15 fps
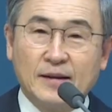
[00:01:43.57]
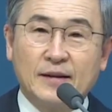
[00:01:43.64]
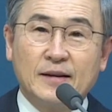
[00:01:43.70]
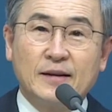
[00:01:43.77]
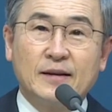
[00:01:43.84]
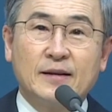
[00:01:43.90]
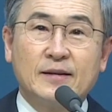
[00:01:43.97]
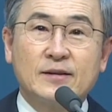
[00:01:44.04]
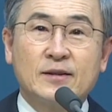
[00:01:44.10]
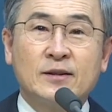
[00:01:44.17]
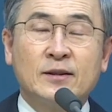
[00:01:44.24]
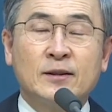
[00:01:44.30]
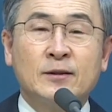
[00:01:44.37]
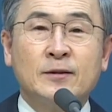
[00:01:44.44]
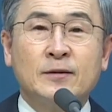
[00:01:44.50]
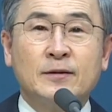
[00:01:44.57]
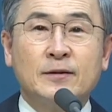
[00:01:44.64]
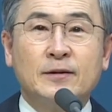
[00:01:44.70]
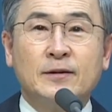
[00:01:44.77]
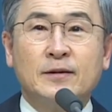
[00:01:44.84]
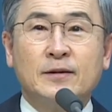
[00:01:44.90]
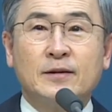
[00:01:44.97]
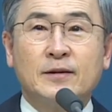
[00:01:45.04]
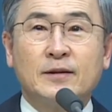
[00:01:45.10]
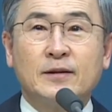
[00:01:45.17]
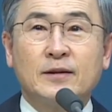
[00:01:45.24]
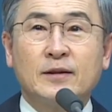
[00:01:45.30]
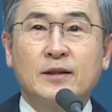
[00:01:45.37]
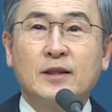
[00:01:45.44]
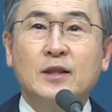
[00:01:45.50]
어, 저는 어,
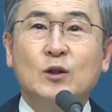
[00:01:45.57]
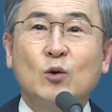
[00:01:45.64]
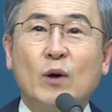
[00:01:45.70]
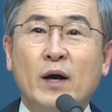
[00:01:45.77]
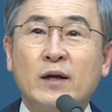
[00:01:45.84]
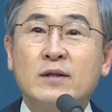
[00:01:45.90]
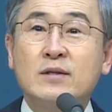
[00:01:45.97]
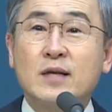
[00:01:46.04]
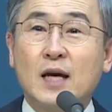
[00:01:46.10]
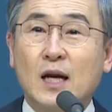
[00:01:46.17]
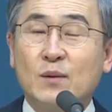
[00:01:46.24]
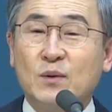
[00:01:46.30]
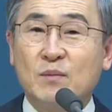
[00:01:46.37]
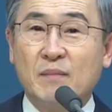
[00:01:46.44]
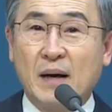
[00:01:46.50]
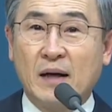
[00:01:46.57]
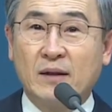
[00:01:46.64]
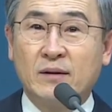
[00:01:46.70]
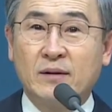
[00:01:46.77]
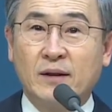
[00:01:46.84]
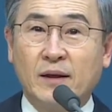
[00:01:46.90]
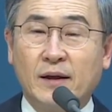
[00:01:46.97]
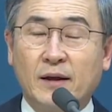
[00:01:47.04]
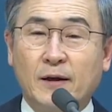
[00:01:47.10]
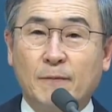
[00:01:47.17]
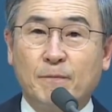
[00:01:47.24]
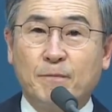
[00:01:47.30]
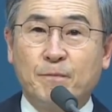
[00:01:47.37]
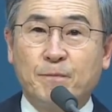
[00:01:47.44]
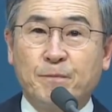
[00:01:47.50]
기도하는 사람은 많은데
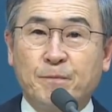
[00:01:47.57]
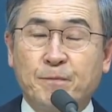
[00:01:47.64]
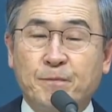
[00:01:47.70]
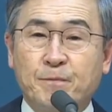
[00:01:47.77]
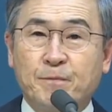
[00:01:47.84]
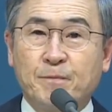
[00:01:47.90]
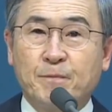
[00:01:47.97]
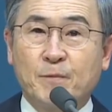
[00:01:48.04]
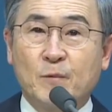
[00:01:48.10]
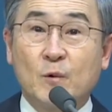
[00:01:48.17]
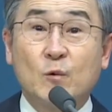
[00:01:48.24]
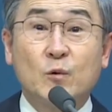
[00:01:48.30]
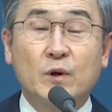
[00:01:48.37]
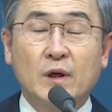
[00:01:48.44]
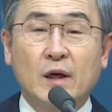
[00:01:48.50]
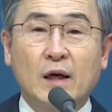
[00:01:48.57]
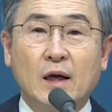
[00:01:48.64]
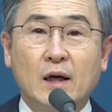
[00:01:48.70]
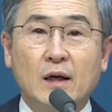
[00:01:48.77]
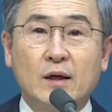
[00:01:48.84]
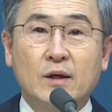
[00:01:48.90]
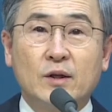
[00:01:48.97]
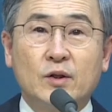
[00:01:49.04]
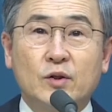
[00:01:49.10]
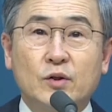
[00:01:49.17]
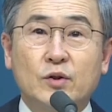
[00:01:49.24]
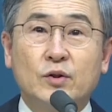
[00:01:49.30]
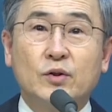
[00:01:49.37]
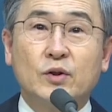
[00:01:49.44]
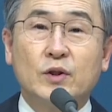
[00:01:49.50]
우리가
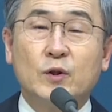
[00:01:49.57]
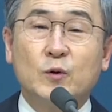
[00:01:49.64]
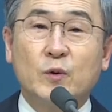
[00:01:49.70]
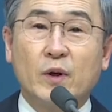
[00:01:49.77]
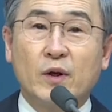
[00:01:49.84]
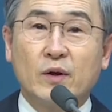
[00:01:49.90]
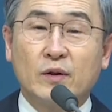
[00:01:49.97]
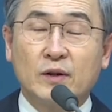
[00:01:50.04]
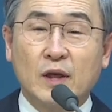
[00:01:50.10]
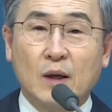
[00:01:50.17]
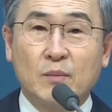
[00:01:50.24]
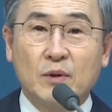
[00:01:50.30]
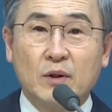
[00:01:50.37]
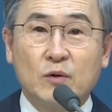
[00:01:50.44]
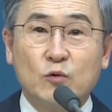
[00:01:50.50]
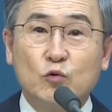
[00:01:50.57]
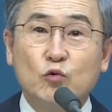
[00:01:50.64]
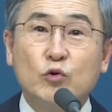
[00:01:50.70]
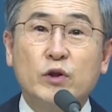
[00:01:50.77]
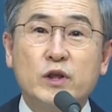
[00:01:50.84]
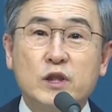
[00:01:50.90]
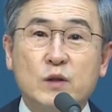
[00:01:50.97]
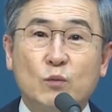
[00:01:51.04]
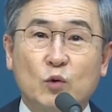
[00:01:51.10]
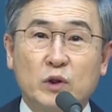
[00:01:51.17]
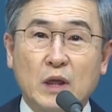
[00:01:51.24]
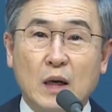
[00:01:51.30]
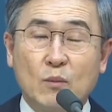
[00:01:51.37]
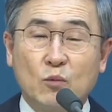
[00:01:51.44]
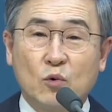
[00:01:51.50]
그 기도의 응답을 누리지
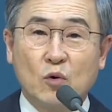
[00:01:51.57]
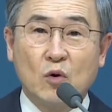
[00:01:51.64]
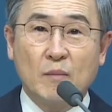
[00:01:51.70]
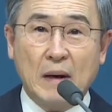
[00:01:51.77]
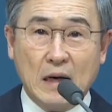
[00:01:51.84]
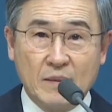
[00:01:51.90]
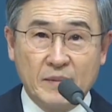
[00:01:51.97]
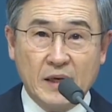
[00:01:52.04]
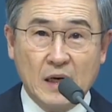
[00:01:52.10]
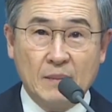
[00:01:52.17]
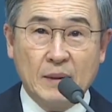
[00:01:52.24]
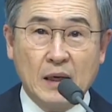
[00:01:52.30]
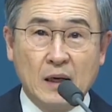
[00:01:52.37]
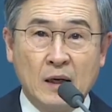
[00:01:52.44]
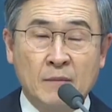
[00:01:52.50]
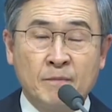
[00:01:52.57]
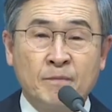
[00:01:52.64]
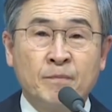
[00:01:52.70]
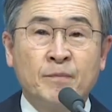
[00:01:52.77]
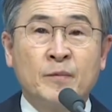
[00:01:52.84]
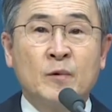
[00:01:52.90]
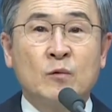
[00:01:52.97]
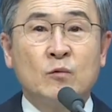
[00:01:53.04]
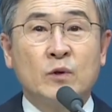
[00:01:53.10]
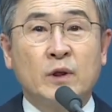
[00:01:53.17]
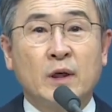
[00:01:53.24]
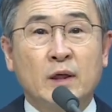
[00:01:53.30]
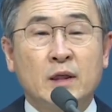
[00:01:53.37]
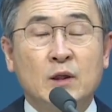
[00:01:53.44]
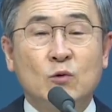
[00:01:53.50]
못함으로 말미암아
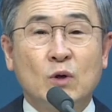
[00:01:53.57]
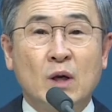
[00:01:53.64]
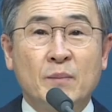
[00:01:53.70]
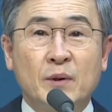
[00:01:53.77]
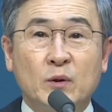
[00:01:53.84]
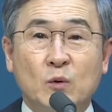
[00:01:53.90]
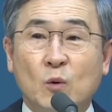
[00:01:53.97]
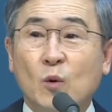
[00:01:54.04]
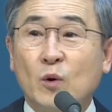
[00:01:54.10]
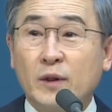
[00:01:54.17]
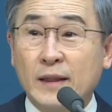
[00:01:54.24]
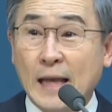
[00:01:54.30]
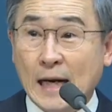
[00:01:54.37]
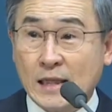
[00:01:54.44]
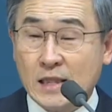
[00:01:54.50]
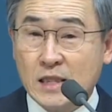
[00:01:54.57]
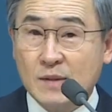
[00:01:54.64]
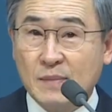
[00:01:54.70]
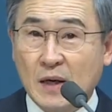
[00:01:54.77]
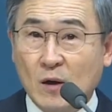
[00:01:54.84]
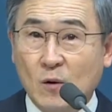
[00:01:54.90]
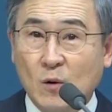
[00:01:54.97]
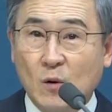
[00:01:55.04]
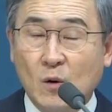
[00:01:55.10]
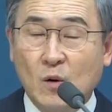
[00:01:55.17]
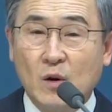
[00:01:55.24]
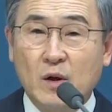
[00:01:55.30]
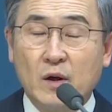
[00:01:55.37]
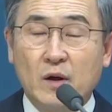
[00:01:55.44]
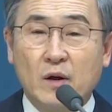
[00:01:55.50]
우리가 기도함에도
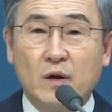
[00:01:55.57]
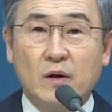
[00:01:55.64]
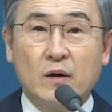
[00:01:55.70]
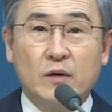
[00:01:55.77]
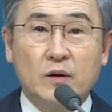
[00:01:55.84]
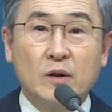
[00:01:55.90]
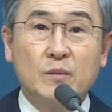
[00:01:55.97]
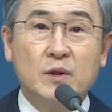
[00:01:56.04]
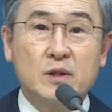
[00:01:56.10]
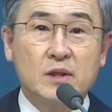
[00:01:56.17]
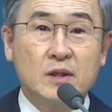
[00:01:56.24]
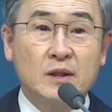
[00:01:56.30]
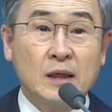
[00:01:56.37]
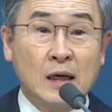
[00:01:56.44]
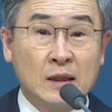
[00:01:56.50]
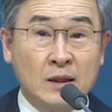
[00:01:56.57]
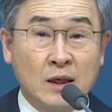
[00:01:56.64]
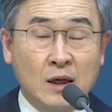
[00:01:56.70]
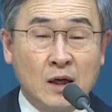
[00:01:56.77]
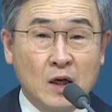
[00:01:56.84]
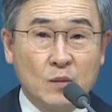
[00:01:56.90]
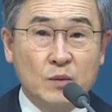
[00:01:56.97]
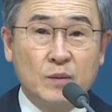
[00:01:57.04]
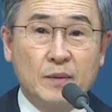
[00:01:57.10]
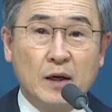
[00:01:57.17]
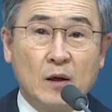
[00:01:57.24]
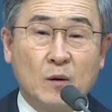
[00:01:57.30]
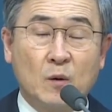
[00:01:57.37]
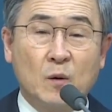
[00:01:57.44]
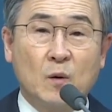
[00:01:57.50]
낙심하고 어, 넘어지는 안타까움이
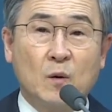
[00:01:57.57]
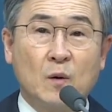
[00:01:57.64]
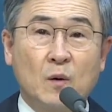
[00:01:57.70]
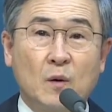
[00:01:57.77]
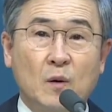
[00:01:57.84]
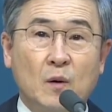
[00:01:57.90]
많고